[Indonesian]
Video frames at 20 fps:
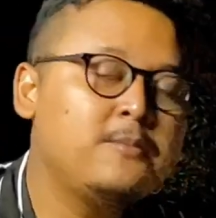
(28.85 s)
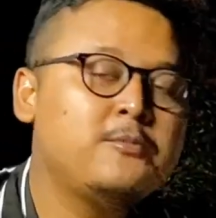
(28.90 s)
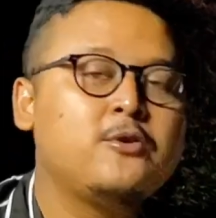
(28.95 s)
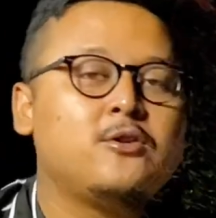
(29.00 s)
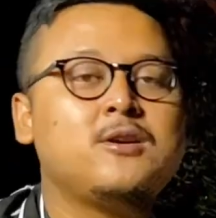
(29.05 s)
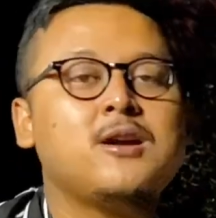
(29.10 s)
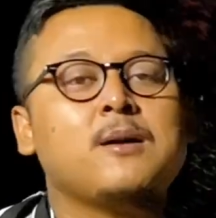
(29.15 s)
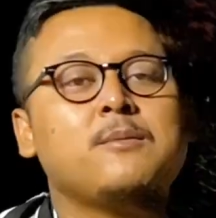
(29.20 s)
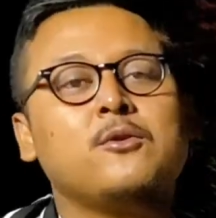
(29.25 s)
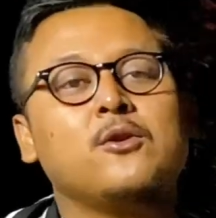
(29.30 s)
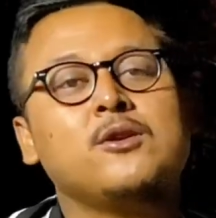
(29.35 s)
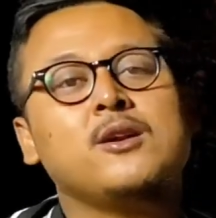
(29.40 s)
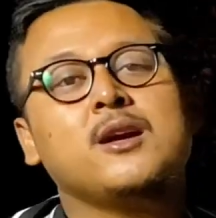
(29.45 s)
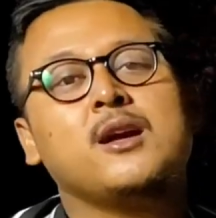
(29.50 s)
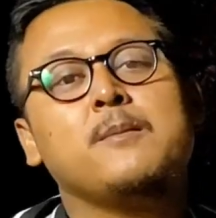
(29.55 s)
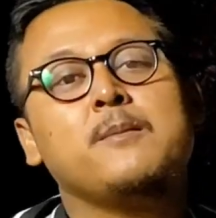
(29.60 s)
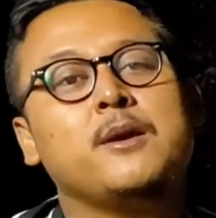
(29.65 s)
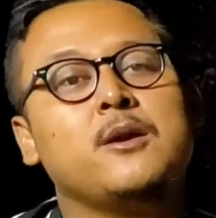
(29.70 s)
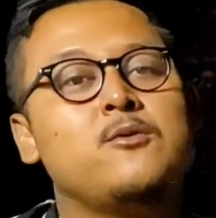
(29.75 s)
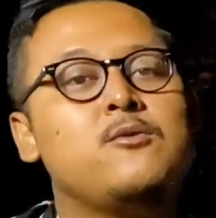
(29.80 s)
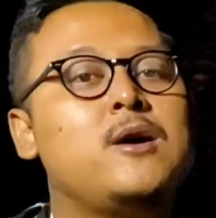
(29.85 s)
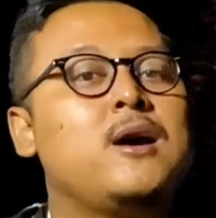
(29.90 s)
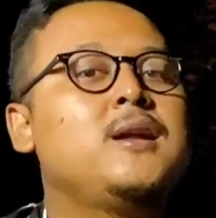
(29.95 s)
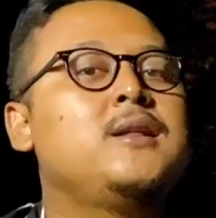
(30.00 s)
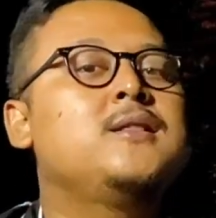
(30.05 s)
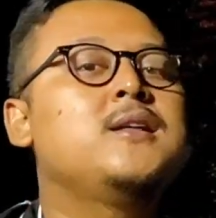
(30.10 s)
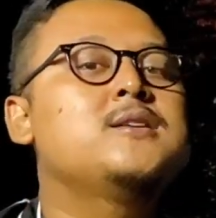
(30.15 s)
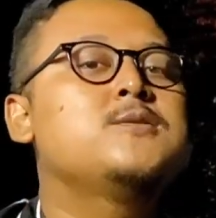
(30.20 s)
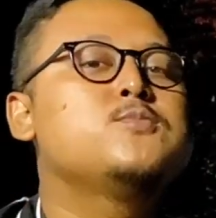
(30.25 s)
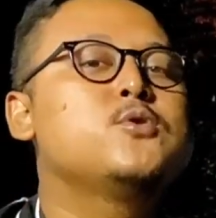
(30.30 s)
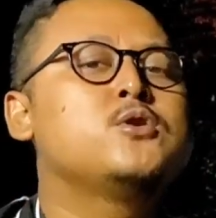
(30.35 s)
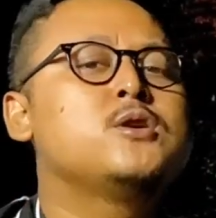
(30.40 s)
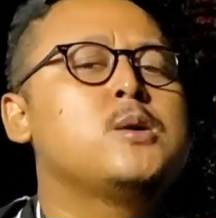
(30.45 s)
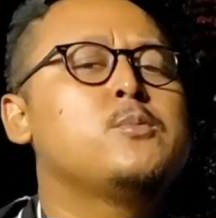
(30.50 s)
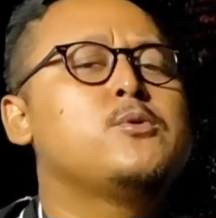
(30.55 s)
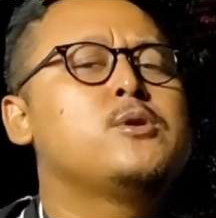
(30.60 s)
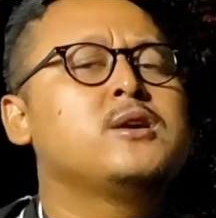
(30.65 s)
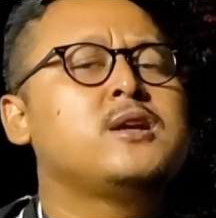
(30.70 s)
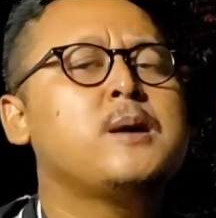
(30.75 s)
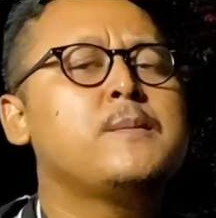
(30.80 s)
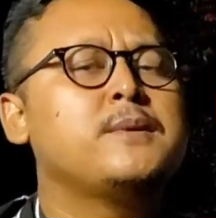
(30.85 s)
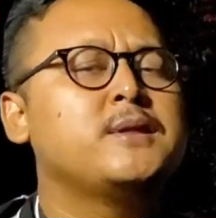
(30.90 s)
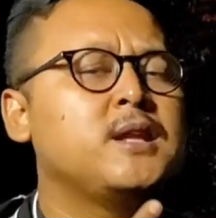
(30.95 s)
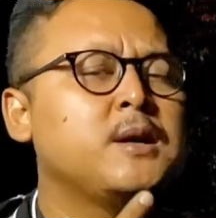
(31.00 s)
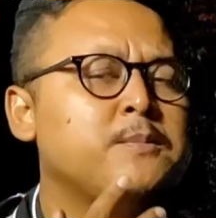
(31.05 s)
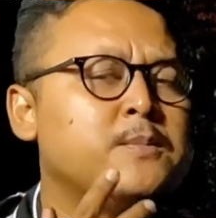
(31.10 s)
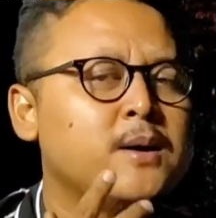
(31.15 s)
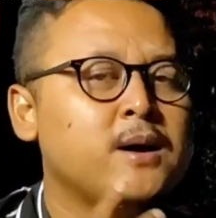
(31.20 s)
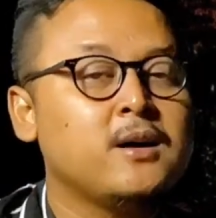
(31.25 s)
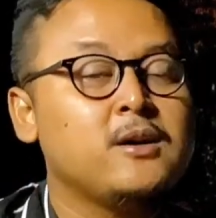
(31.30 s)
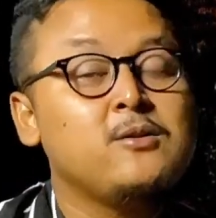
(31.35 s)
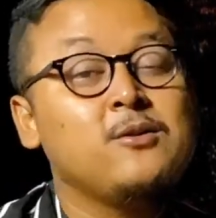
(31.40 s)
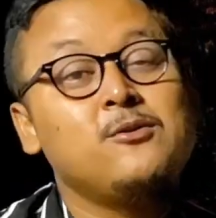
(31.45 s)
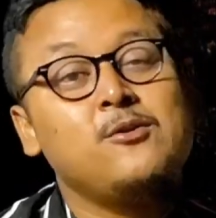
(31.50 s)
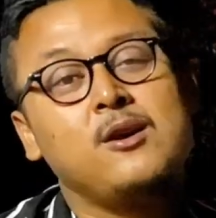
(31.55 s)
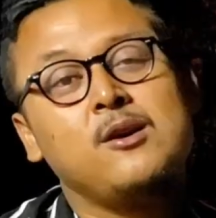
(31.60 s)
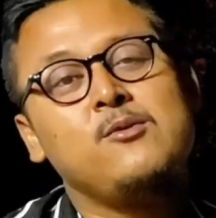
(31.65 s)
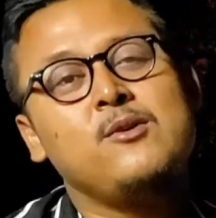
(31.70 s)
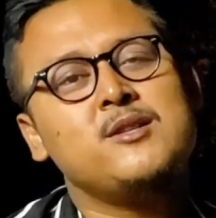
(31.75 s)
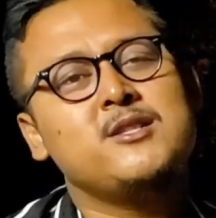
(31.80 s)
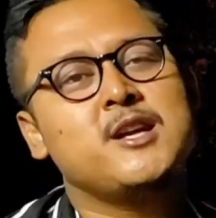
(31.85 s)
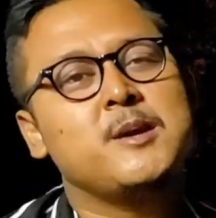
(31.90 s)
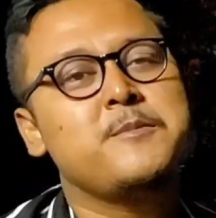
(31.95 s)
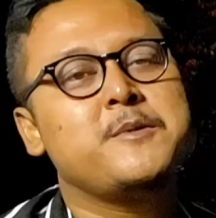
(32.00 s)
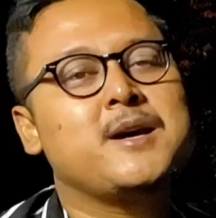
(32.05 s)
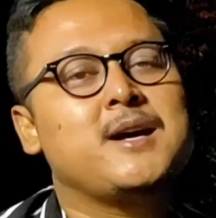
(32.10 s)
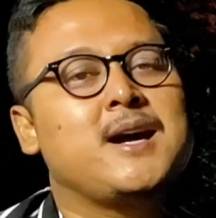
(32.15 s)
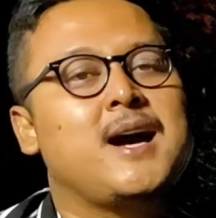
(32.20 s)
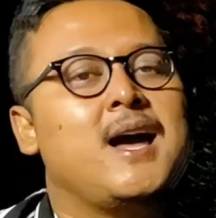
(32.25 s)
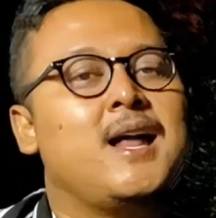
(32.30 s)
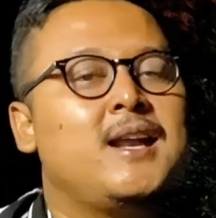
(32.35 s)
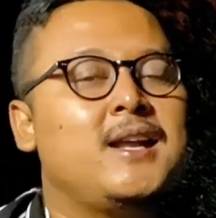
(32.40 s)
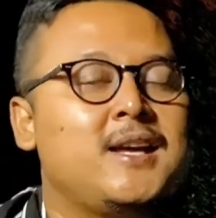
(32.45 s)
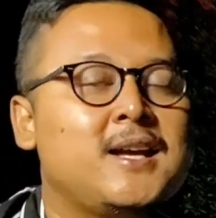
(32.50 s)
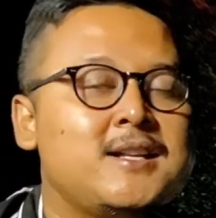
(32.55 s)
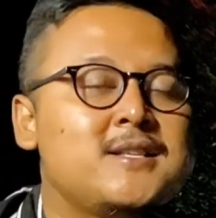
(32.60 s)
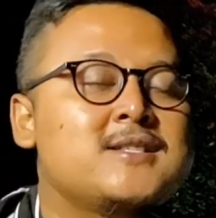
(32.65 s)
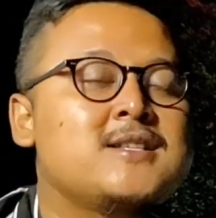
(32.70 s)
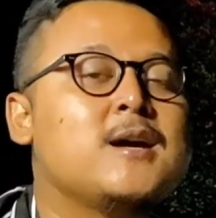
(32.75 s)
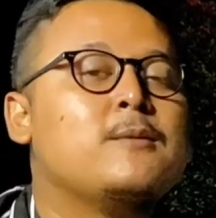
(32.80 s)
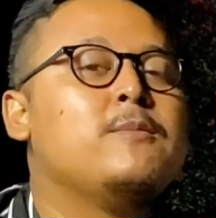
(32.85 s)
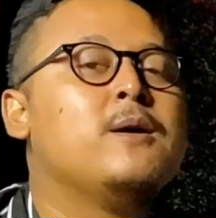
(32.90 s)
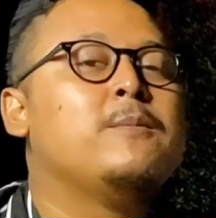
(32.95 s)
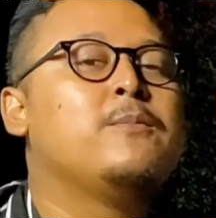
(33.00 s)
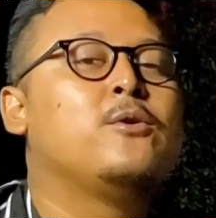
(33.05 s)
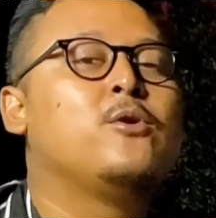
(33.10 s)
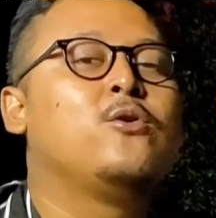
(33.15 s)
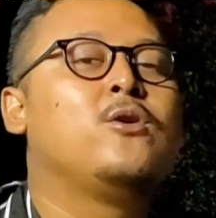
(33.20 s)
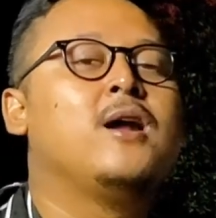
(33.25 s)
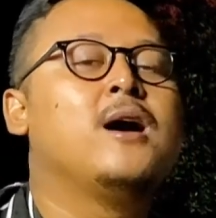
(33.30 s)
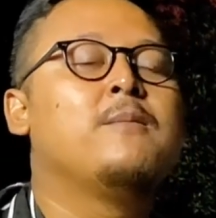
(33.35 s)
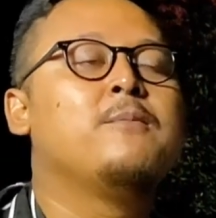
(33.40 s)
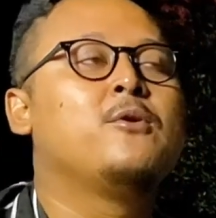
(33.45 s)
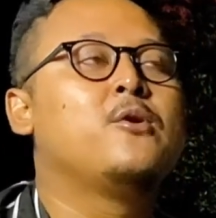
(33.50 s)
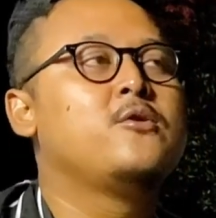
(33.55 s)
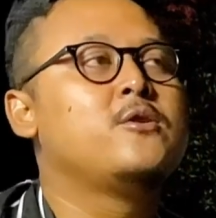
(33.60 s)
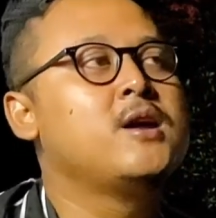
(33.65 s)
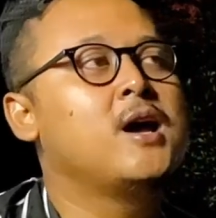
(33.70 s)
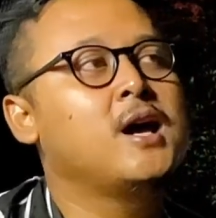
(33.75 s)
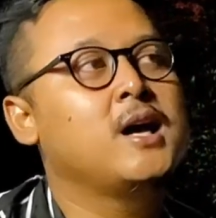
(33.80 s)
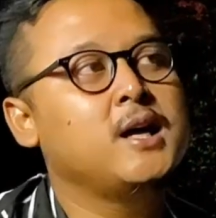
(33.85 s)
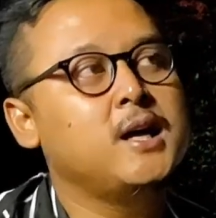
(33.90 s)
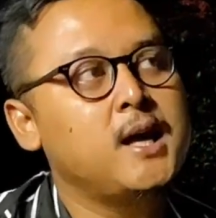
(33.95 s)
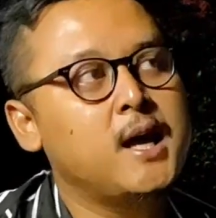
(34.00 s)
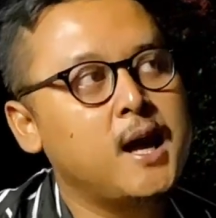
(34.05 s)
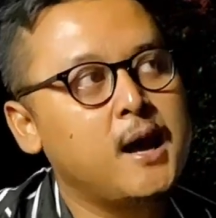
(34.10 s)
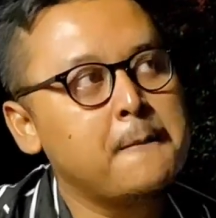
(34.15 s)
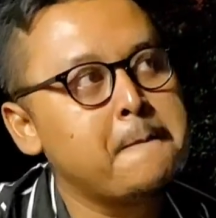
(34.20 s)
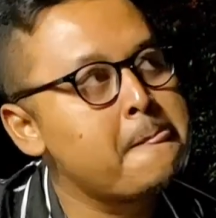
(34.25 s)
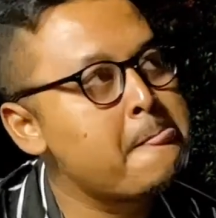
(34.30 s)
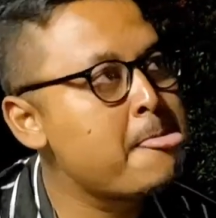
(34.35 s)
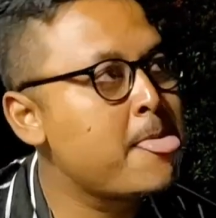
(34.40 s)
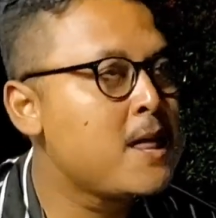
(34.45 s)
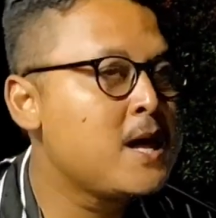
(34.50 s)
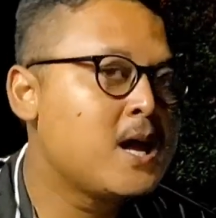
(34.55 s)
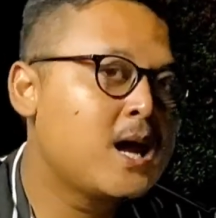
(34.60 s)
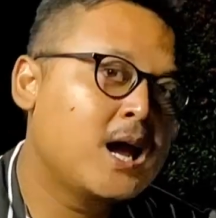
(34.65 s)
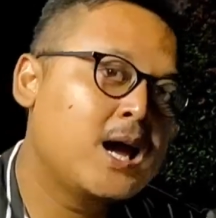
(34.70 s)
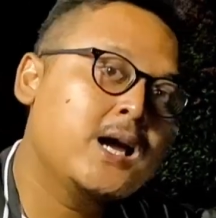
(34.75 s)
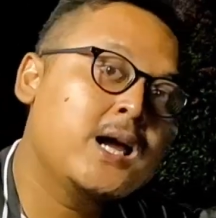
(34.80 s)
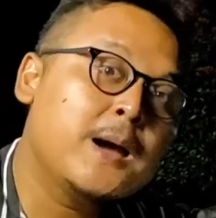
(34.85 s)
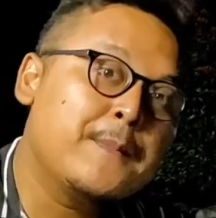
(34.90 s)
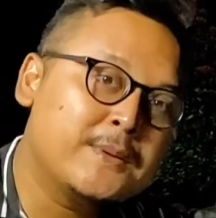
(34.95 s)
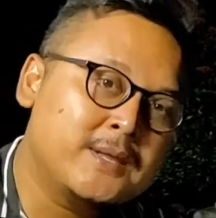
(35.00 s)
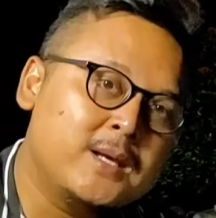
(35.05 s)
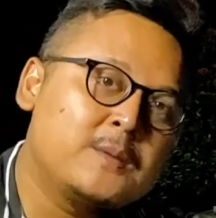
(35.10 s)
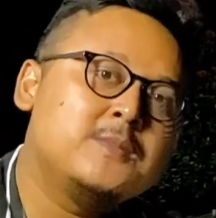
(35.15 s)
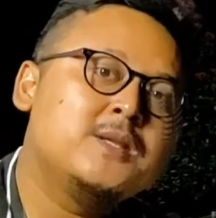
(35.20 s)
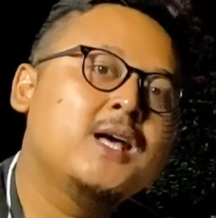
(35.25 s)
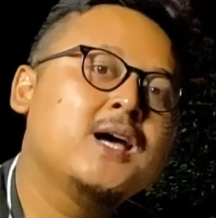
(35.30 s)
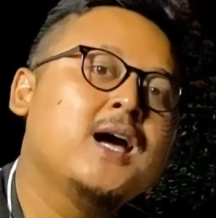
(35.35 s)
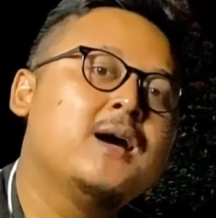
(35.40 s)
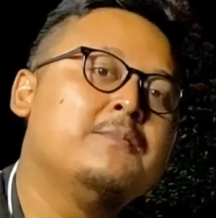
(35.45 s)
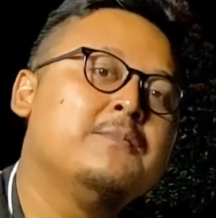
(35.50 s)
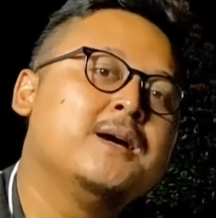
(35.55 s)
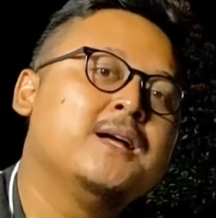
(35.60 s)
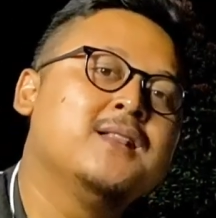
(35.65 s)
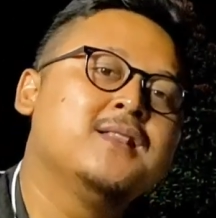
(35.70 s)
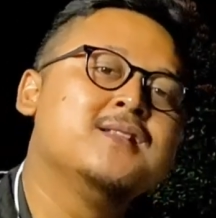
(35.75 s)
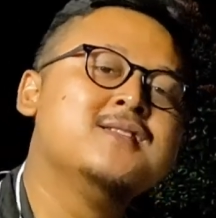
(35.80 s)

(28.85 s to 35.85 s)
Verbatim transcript: produk-produk yang berkualitas, produk-produk yang penting banget untuk aquascape kalian sampai produk-produk yang nggak penting-penting amat.